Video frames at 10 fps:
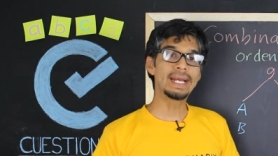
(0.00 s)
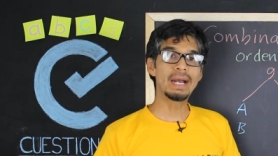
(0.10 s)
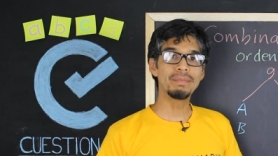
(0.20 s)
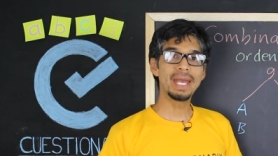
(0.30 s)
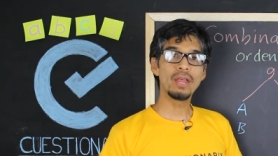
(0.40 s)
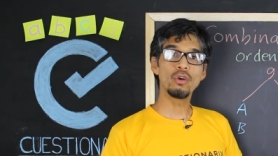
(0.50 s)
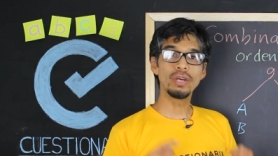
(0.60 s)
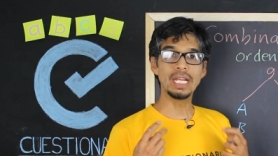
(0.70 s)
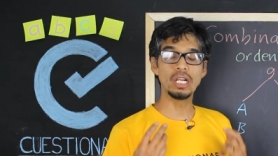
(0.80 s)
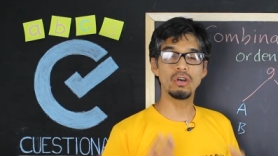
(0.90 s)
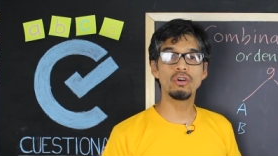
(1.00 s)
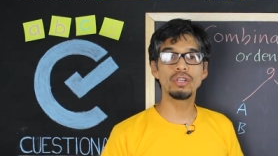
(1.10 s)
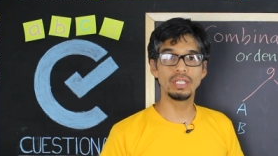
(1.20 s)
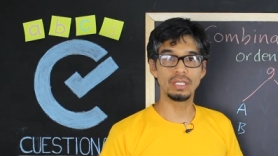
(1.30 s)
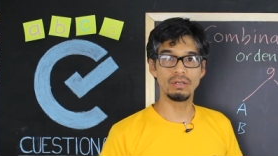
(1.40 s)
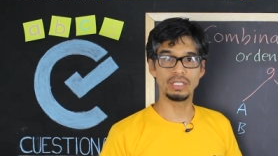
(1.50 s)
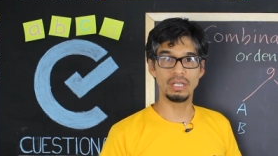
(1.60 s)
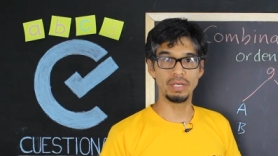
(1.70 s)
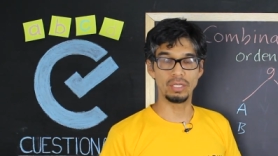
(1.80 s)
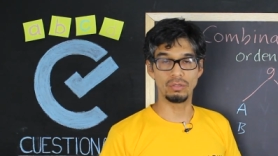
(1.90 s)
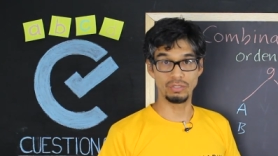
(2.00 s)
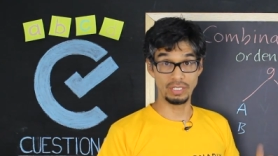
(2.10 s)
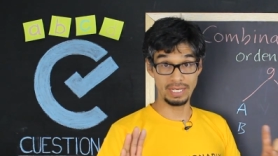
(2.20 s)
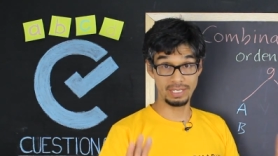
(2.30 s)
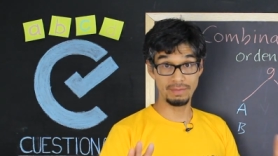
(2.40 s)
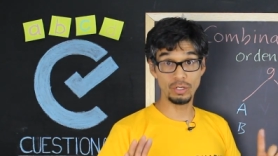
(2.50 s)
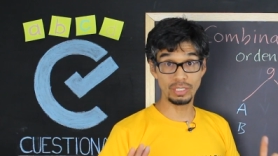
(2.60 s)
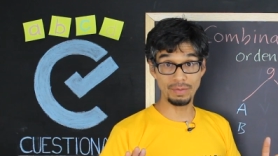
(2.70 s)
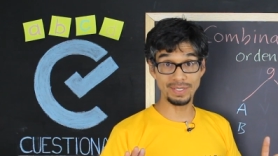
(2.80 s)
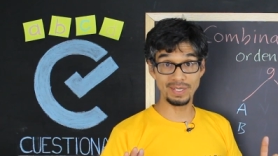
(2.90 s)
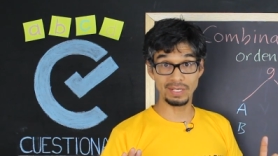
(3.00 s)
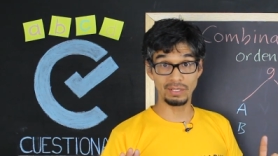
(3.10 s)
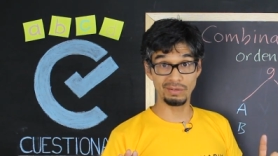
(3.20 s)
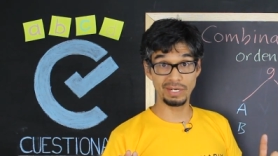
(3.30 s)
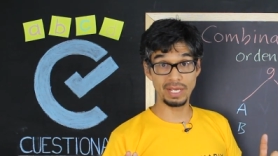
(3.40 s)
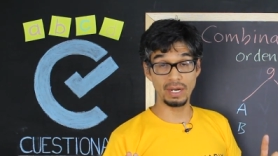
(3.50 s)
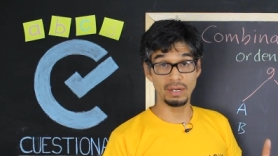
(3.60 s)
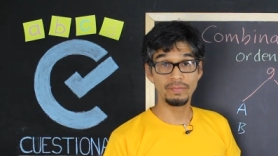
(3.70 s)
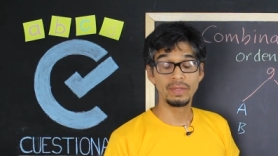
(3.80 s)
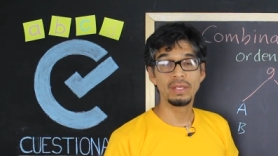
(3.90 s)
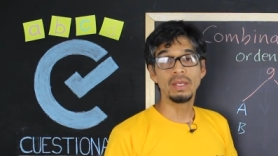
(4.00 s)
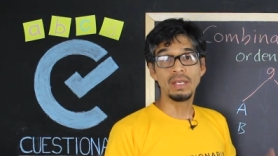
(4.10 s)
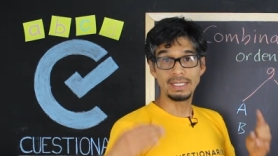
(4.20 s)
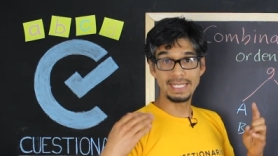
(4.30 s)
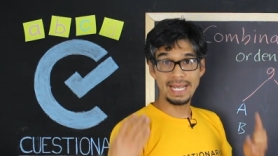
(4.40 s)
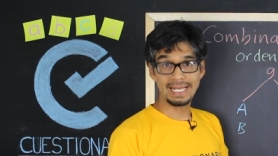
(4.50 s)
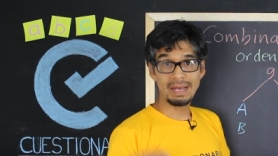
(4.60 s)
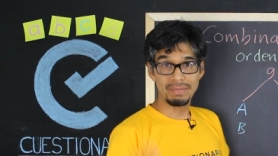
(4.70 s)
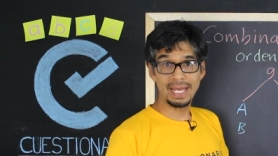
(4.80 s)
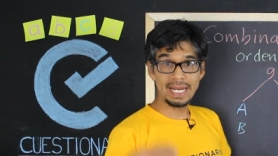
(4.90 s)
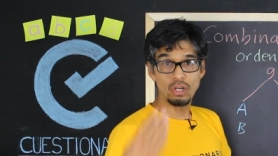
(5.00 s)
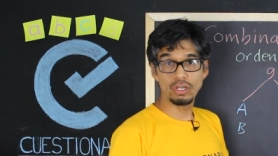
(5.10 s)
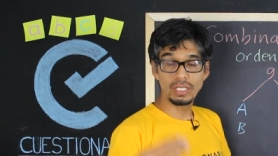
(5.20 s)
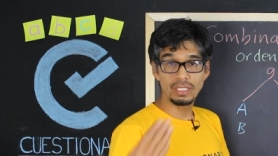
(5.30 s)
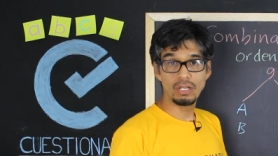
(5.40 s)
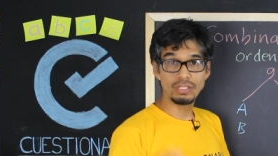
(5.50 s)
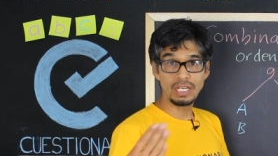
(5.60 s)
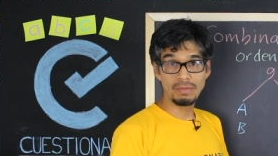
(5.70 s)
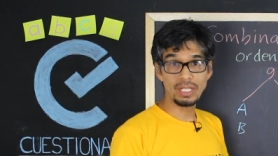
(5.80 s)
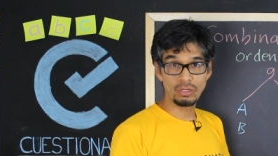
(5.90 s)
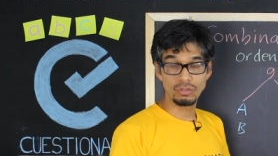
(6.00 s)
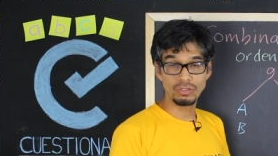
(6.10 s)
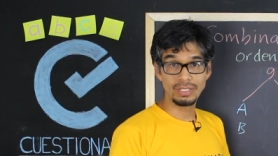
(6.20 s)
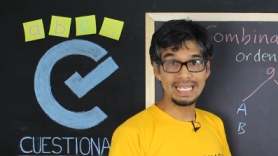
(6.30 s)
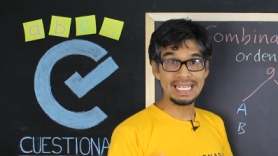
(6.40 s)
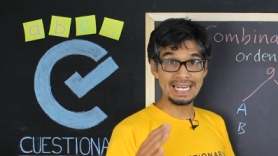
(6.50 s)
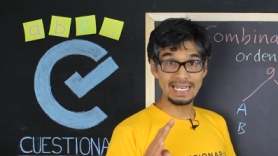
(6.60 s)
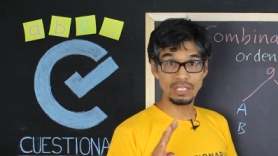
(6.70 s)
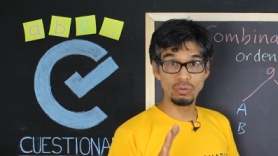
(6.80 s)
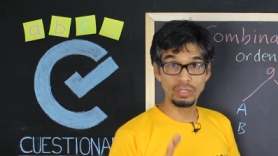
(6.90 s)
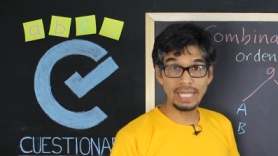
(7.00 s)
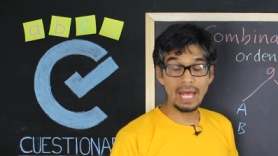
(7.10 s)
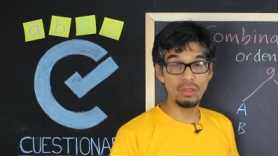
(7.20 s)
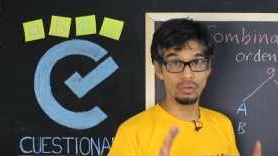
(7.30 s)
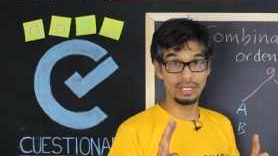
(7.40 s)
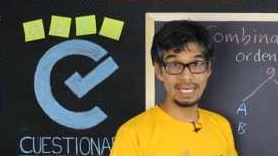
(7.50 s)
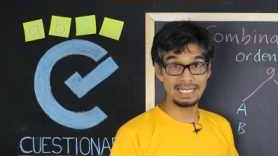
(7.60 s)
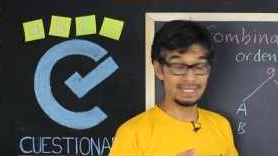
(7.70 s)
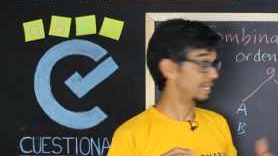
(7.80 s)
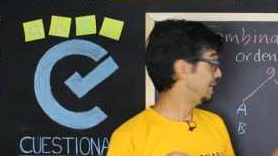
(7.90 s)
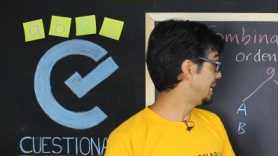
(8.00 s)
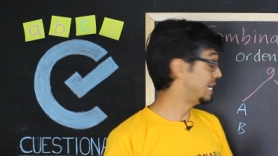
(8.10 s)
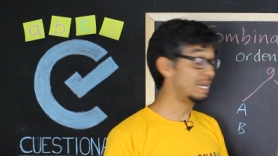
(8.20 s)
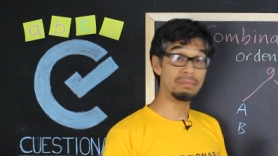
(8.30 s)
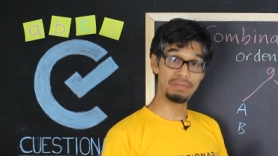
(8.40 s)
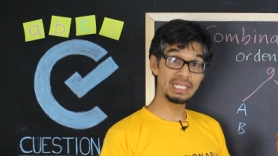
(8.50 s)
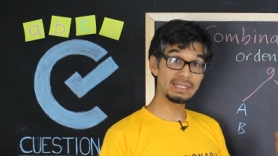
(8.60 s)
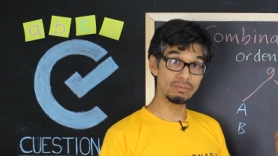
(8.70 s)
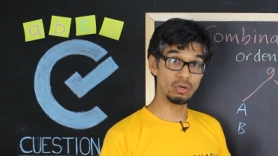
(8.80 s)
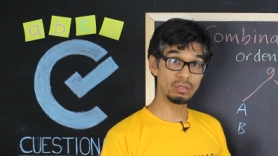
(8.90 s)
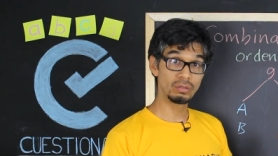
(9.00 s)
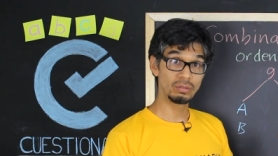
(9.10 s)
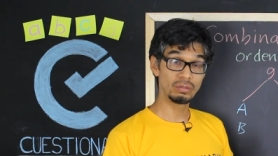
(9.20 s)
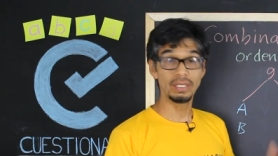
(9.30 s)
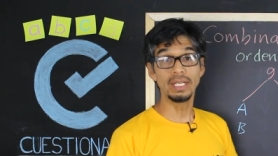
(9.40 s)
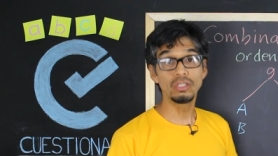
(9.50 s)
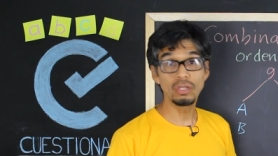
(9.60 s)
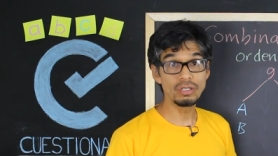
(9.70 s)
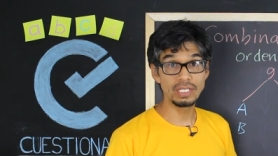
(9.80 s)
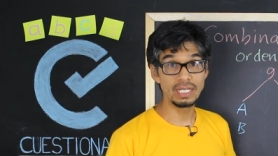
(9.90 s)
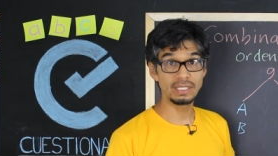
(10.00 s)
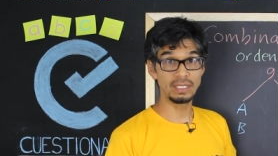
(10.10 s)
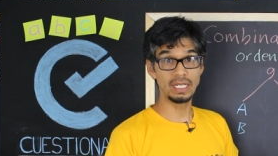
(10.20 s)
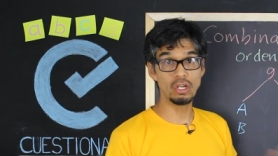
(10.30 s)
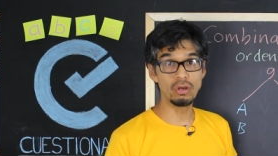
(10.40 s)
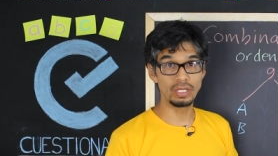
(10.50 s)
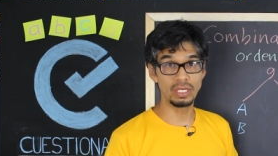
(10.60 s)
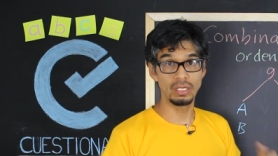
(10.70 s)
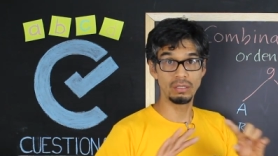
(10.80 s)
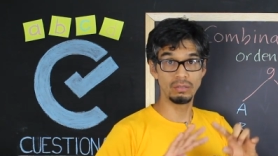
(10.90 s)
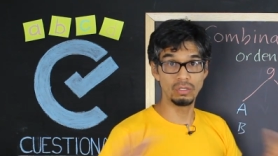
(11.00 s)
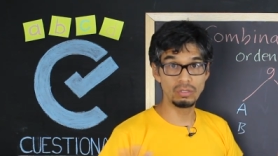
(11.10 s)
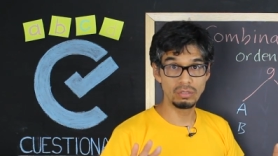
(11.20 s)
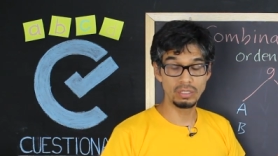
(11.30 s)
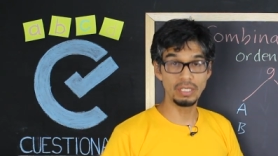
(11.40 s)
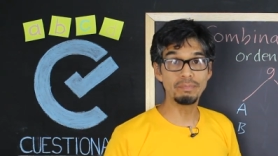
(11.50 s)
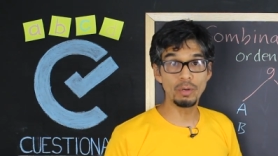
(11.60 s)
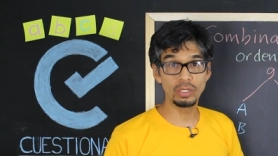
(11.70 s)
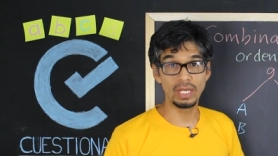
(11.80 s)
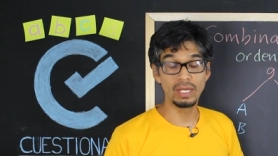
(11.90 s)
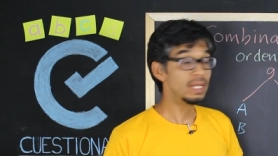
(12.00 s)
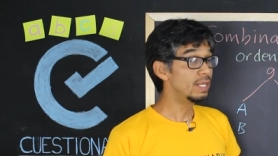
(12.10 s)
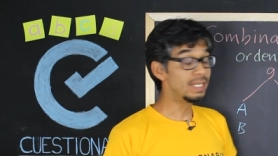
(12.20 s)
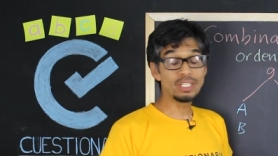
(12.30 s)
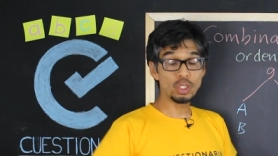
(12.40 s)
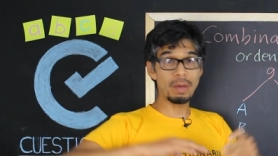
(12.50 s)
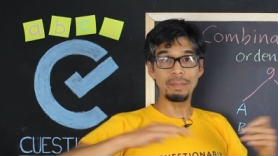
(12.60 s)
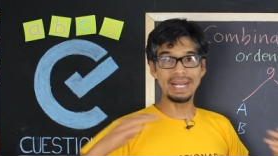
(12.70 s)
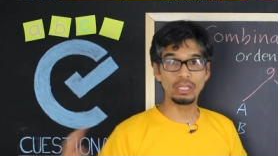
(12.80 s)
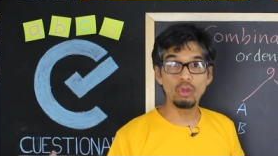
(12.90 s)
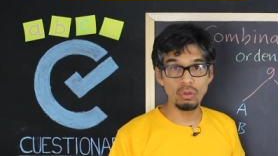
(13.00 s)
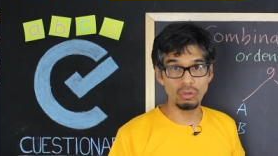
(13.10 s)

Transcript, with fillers: He cambiado el orden de los elementos. Y aquí viene a través del santo grial. Si al cambiar el orden de los elementos el resultado es el mismo, entonces el orden no importa. Y eso va para